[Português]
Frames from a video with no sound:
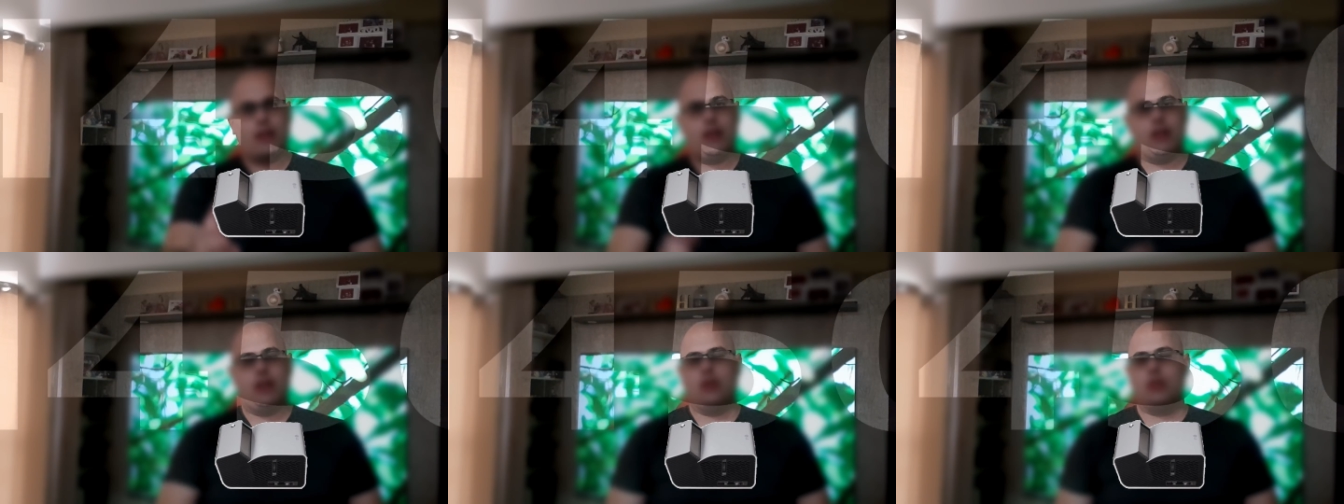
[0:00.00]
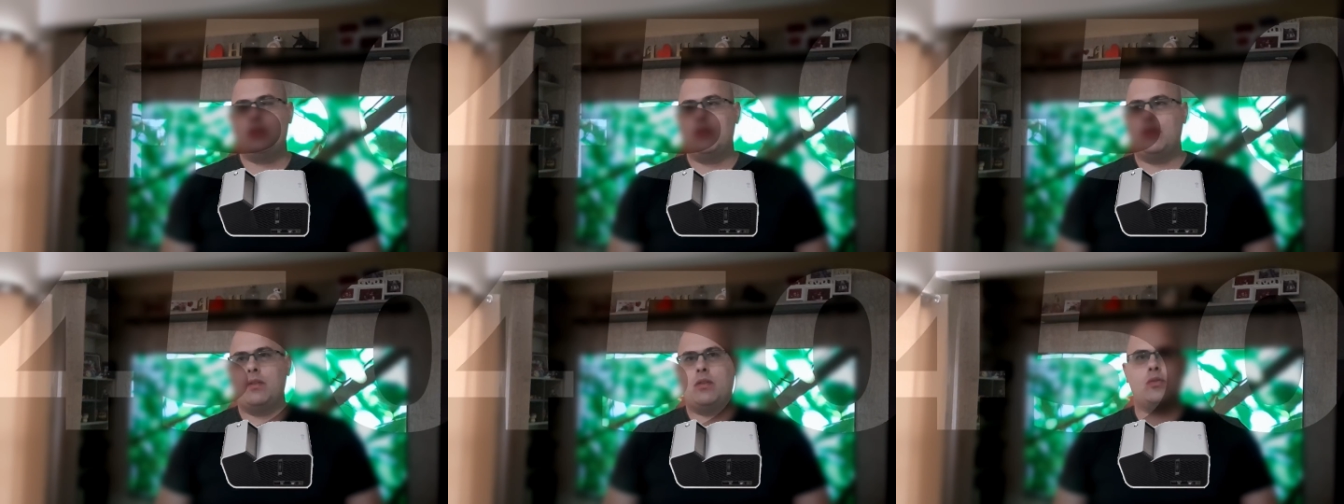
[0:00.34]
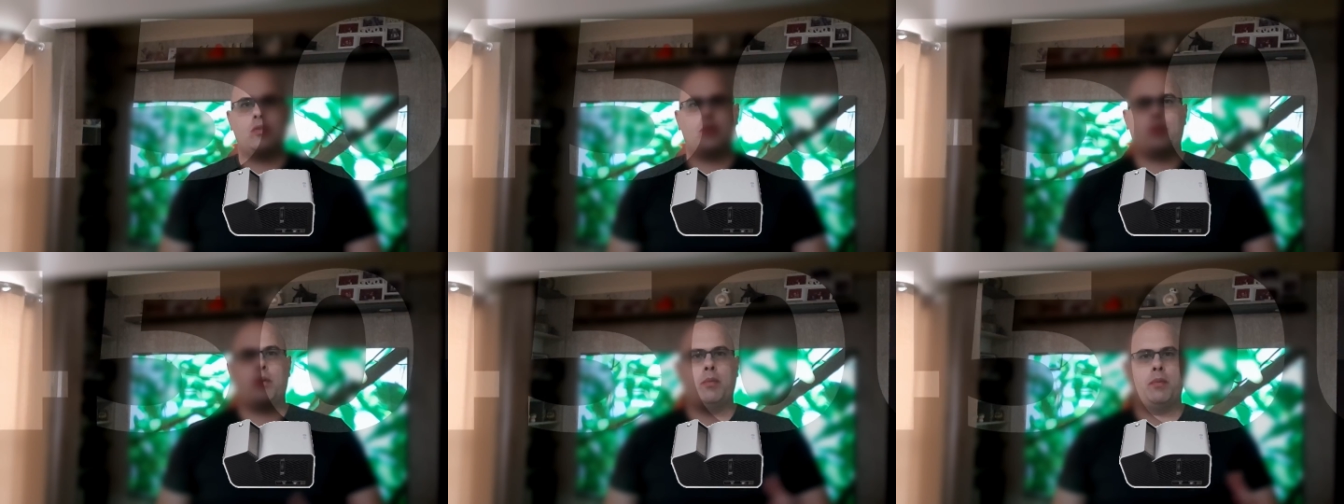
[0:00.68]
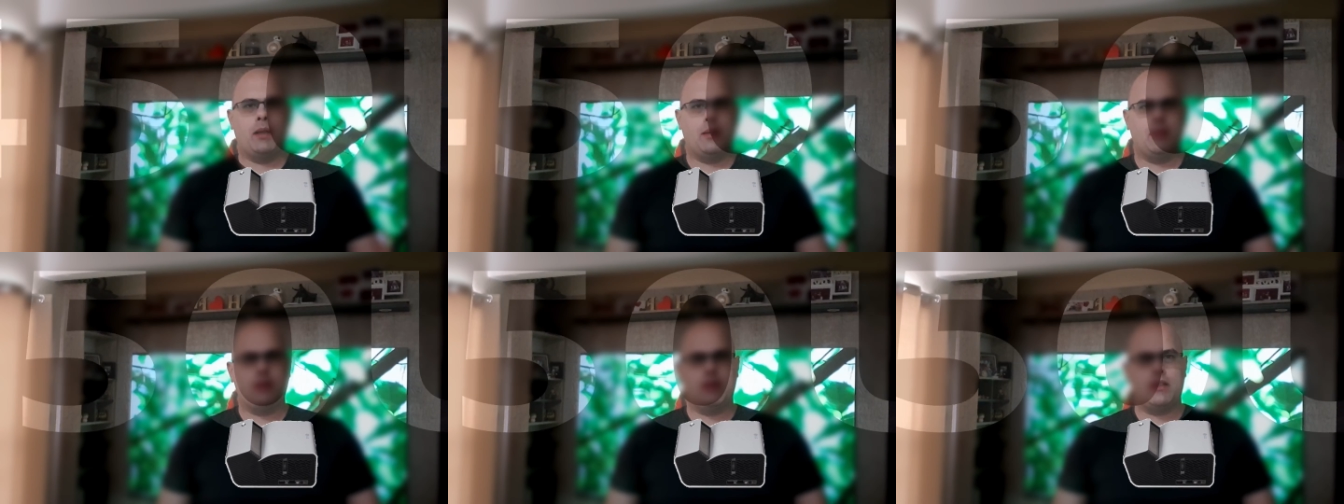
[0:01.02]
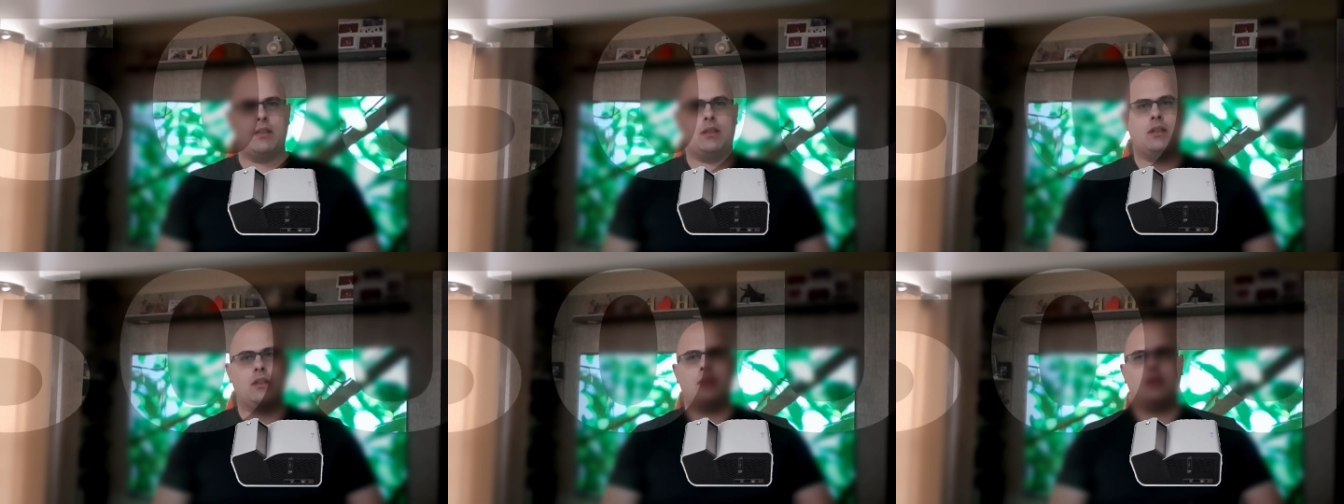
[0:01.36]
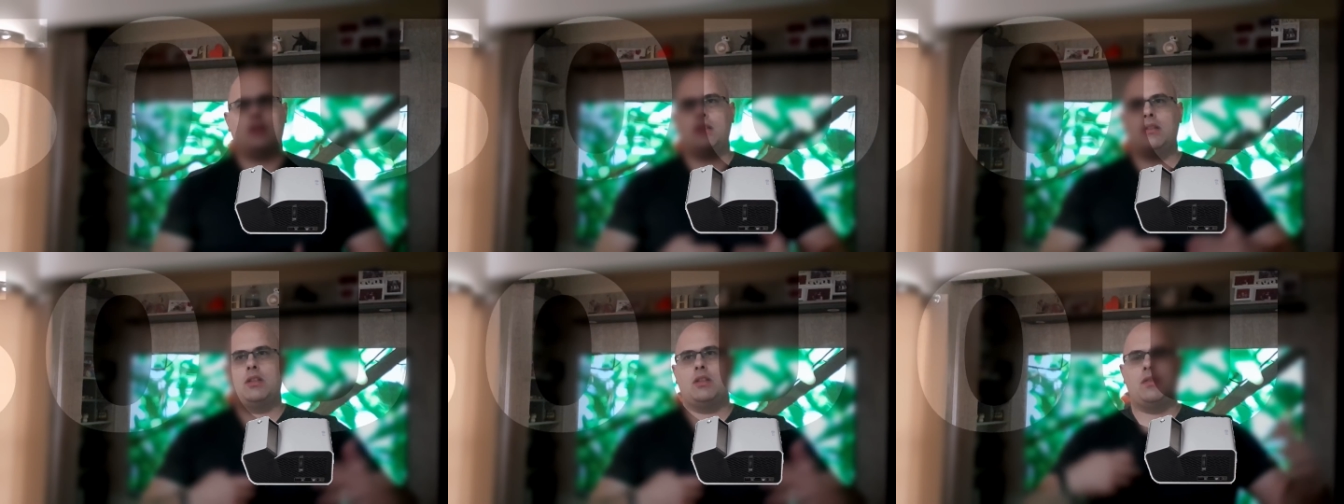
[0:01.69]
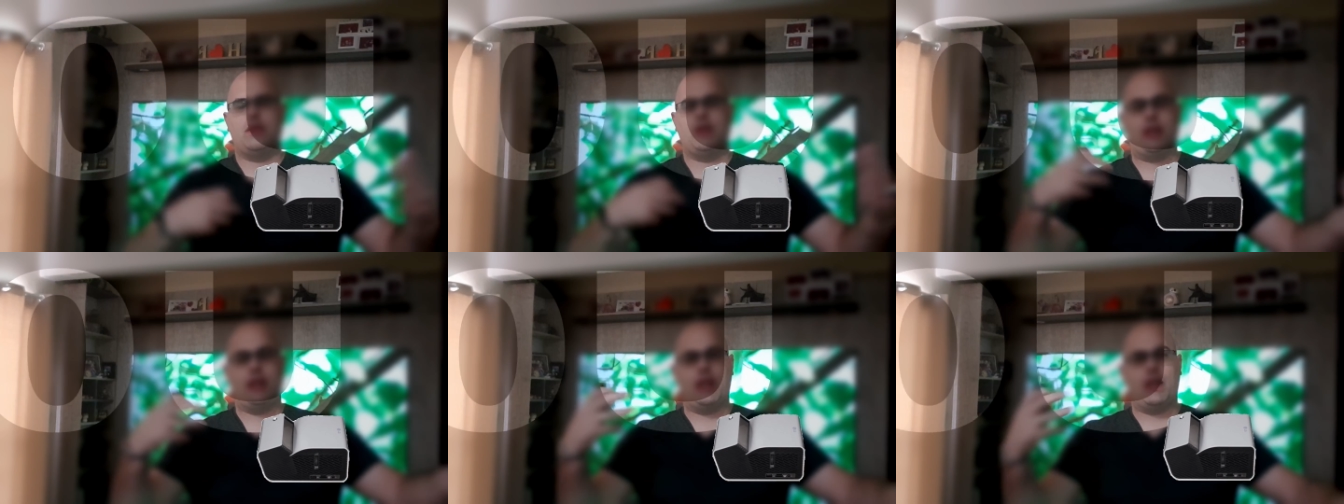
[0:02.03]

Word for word: que eu tive alguns problemas e tive que